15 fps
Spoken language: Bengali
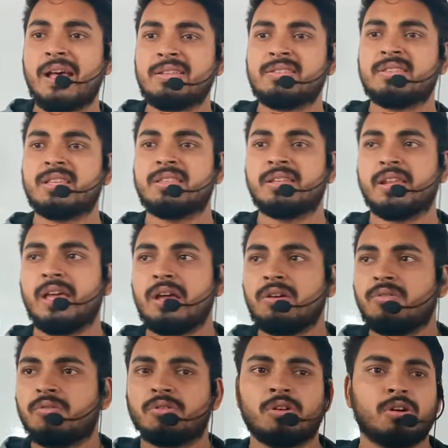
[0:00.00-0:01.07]
আস্তে ধীরে
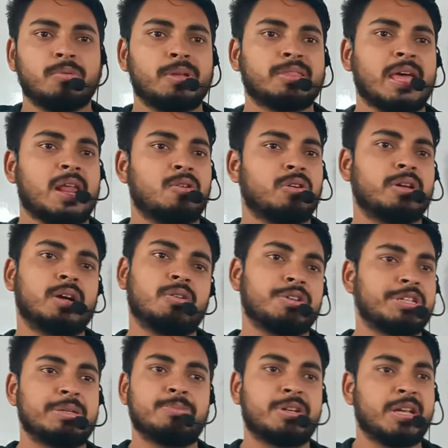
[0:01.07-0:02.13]
কোনো রকমের তাড়াহুড়ো না করে
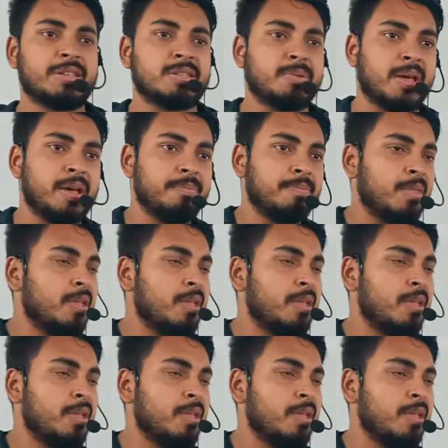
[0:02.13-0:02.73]
শিখবো ঠিক আছে ভাইয়া